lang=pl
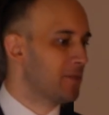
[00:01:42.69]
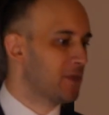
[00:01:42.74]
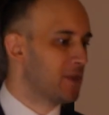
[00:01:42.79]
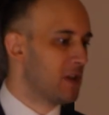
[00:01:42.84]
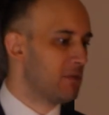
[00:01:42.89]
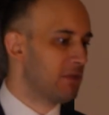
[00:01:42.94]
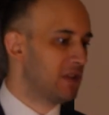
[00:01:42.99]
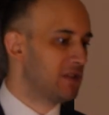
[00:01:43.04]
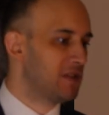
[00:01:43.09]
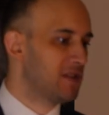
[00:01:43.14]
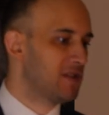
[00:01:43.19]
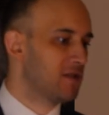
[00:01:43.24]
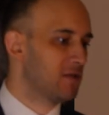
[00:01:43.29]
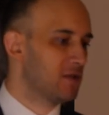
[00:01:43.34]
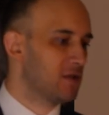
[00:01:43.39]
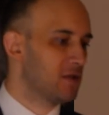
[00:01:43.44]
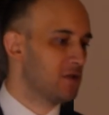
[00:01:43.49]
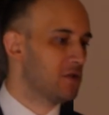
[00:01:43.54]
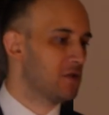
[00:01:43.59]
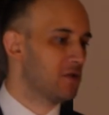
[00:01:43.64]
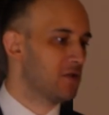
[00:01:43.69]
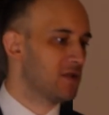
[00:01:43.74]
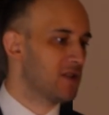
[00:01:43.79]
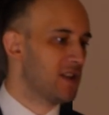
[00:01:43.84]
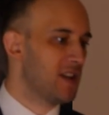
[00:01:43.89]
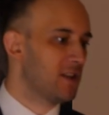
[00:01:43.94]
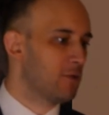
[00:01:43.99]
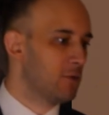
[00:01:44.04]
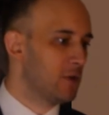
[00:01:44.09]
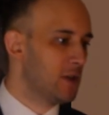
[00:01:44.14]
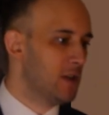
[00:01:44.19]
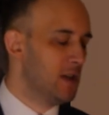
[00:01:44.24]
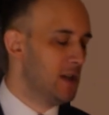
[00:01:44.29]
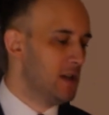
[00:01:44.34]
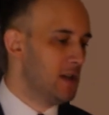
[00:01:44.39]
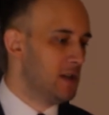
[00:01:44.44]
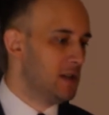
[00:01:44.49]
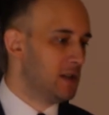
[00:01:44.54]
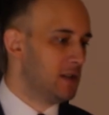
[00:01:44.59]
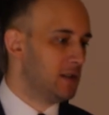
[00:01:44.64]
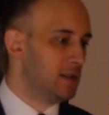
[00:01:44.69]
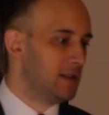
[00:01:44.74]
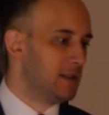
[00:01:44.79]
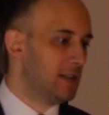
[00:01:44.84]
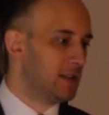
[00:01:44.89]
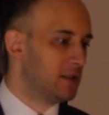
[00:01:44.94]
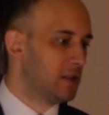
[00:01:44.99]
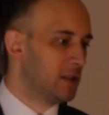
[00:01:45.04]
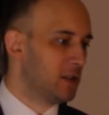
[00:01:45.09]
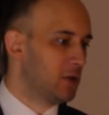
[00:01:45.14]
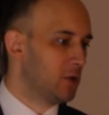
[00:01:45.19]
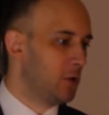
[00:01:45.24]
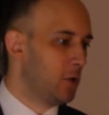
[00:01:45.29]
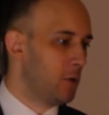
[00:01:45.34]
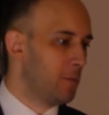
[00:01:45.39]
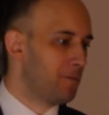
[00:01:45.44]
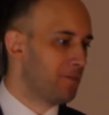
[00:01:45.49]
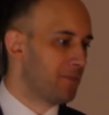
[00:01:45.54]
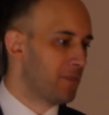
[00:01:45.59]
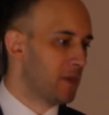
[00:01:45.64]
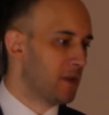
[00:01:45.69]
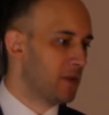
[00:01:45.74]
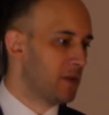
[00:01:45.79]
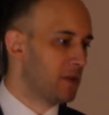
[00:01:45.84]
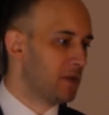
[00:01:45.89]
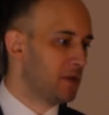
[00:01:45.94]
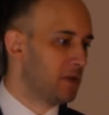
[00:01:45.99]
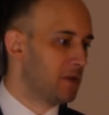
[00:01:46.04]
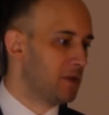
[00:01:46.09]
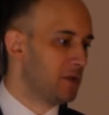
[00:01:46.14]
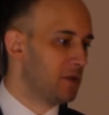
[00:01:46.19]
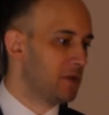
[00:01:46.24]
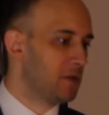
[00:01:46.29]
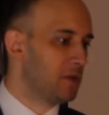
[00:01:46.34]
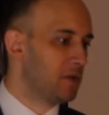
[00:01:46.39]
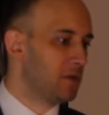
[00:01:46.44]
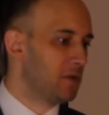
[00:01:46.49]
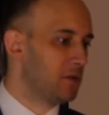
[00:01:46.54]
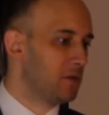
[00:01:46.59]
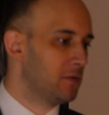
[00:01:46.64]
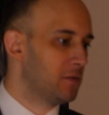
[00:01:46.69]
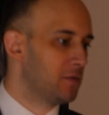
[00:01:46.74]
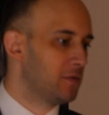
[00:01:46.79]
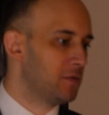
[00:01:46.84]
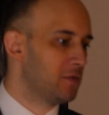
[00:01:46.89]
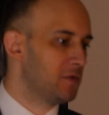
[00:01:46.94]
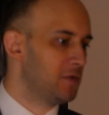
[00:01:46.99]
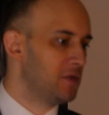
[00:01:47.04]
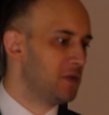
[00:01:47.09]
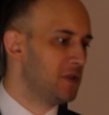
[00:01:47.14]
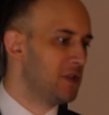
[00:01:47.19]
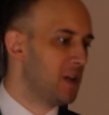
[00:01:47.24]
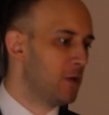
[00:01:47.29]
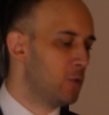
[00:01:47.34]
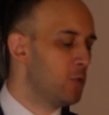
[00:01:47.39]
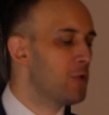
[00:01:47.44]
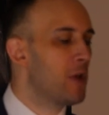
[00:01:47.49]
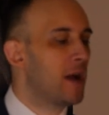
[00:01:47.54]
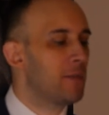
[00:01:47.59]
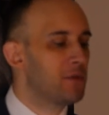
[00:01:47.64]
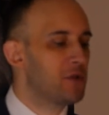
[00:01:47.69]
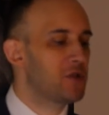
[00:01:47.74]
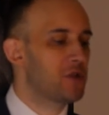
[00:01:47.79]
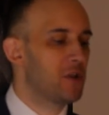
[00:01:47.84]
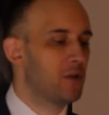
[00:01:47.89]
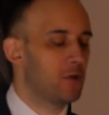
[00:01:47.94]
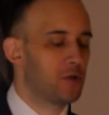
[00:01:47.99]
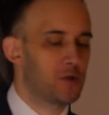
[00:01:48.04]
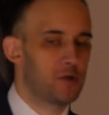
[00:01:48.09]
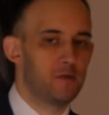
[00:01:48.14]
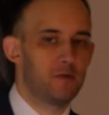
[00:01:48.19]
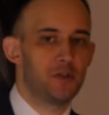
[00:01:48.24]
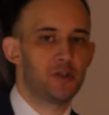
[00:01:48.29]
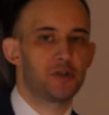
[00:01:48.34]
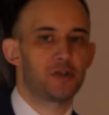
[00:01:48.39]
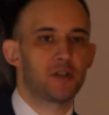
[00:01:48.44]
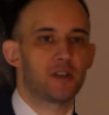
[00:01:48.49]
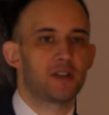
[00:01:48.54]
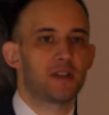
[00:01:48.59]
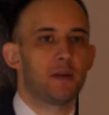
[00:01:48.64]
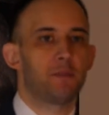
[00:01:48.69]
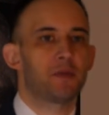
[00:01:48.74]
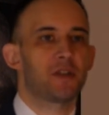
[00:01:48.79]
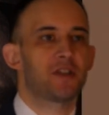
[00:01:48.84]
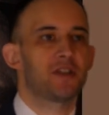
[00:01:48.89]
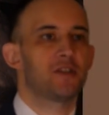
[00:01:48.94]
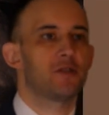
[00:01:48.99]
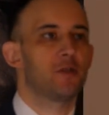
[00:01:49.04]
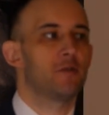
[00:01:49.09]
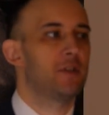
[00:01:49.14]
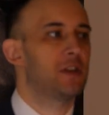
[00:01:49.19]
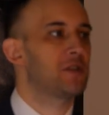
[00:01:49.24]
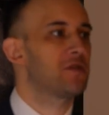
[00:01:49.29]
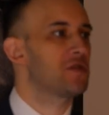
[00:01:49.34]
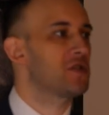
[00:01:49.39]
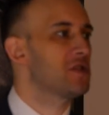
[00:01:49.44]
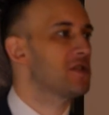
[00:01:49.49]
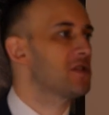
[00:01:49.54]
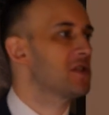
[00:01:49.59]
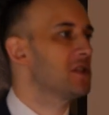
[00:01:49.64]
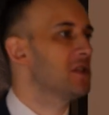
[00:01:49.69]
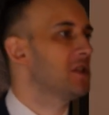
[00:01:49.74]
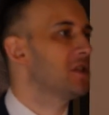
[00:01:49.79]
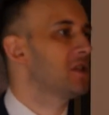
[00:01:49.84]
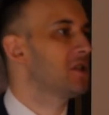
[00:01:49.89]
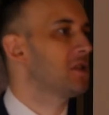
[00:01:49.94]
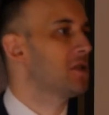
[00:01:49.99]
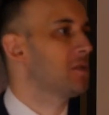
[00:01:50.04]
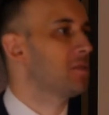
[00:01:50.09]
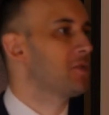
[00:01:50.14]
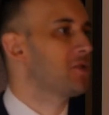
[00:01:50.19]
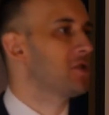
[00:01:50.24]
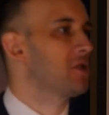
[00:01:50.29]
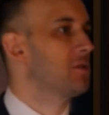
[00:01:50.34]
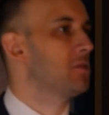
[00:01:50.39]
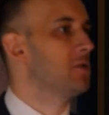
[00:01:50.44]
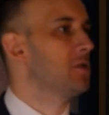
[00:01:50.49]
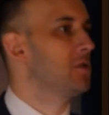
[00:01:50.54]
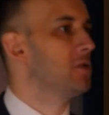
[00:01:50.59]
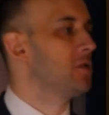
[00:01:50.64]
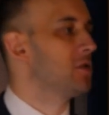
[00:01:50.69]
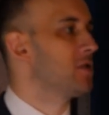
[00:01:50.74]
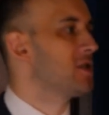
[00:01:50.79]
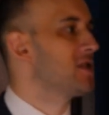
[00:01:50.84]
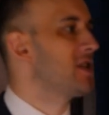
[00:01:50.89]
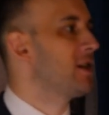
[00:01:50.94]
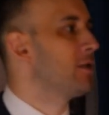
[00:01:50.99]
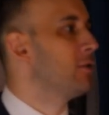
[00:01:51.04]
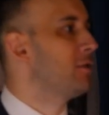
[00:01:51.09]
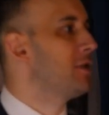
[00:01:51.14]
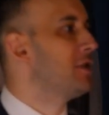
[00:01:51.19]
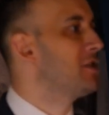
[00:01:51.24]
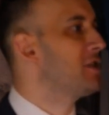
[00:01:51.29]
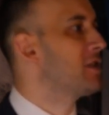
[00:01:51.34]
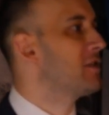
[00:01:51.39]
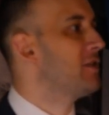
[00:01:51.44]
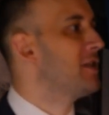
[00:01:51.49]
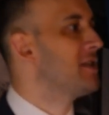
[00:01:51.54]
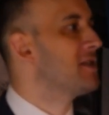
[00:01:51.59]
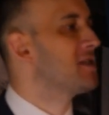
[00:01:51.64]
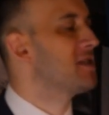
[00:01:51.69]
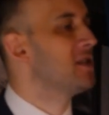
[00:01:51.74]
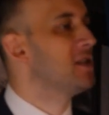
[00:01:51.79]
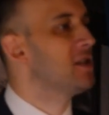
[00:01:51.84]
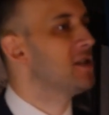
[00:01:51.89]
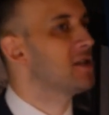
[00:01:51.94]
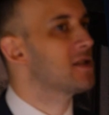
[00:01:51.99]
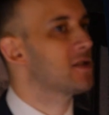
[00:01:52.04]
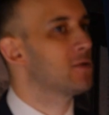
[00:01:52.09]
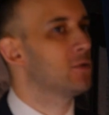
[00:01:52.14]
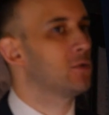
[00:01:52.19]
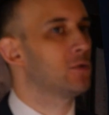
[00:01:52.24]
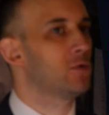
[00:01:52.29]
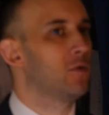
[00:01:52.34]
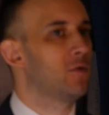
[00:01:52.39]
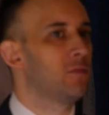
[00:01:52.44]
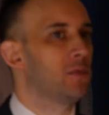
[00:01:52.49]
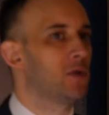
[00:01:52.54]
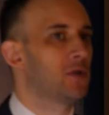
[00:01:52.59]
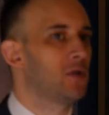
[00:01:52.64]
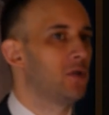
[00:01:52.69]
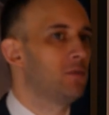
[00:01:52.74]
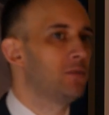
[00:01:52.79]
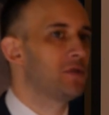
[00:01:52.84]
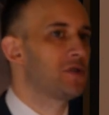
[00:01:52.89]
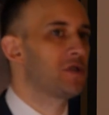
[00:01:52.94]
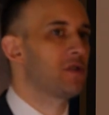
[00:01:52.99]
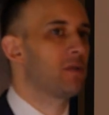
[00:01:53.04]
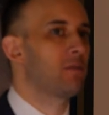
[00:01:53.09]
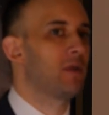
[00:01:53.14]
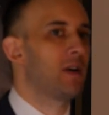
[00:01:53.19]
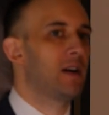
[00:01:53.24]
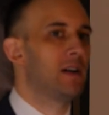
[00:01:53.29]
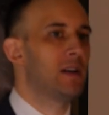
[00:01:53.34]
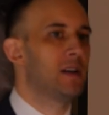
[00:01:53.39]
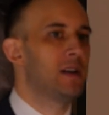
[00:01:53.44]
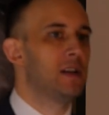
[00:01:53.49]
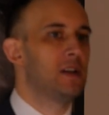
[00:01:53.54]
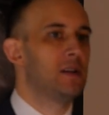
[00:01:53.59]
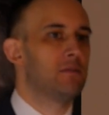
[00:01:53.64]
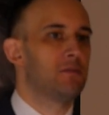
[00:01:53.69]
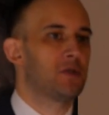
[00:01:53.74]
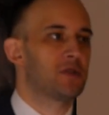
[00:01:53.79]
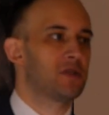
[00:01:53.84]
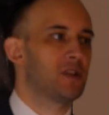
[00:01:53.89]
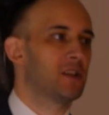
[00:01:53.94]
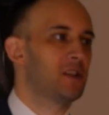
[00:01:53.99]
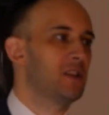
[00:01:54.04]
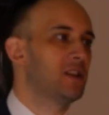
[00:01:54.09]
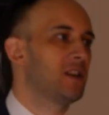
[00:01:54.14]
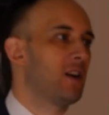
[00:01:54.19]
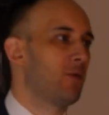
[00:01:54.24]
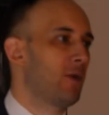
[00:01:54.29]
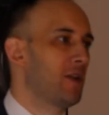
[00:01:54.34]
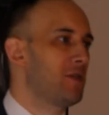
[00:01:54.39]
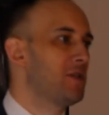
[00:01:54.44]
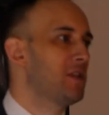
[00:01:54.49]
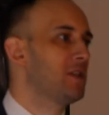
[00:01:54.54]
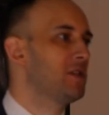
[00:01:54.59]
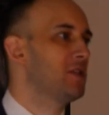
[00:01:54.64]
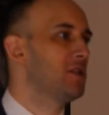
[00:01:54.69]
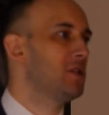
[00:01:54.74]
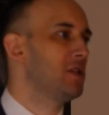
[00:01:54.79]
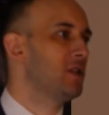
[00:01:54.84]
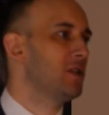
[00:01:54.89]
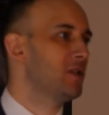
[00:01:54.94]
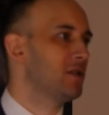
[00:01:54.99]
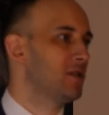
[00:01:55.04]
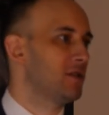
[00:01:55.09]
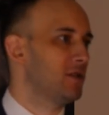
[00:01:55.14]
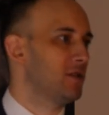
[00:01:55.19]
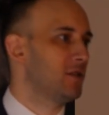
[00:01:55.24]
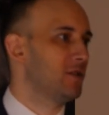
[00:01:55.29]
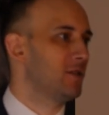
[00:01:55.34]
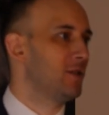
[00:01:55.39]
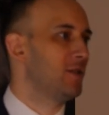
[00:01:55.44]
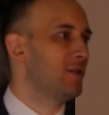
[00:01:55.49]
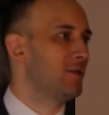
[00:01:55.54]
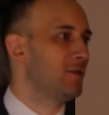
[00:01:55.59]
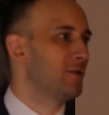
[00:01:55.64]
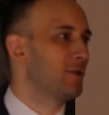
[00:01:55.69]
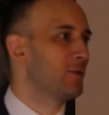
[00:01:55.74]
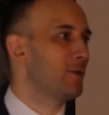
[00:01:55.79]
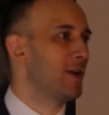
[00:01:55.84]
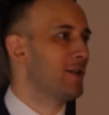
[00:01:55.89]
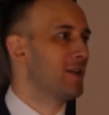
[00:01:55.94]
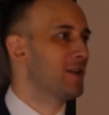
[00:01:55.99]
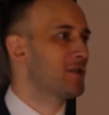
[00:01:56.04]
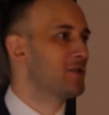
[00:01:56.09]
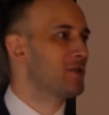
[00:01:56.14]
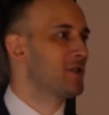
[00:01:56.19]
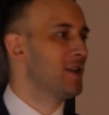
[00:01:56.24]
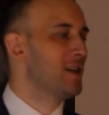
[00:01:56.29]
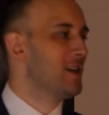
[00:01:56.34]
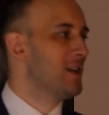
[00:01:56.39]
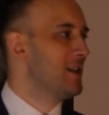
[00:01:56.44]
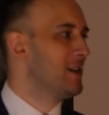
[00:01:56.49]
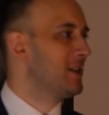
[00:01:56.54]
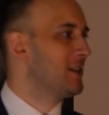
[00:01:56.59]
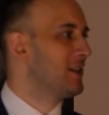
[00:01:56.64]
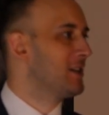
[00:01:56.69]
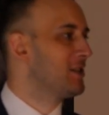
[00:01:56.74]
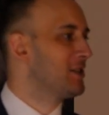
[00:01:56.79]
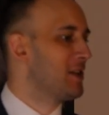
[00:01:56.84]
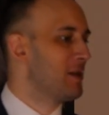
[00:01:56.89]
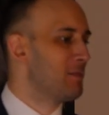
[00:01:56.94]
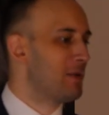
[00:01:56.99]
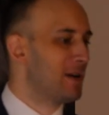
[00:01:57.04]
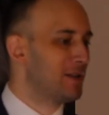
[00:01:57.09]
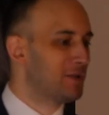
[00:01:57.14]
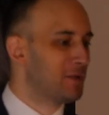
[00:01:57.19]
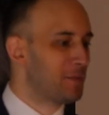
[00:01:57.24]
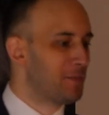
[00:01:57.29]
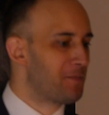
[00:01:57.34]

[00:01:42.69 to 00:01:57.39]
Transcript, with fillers: Temat jest dosyć rozległy, dlatego y, nie uda mi się oczywiście zaprezentować wszystkich rodzajów interwencji i ich skutków, bo to by trzeba, myślę, kilka ładnych dni y, wykładać ten temat.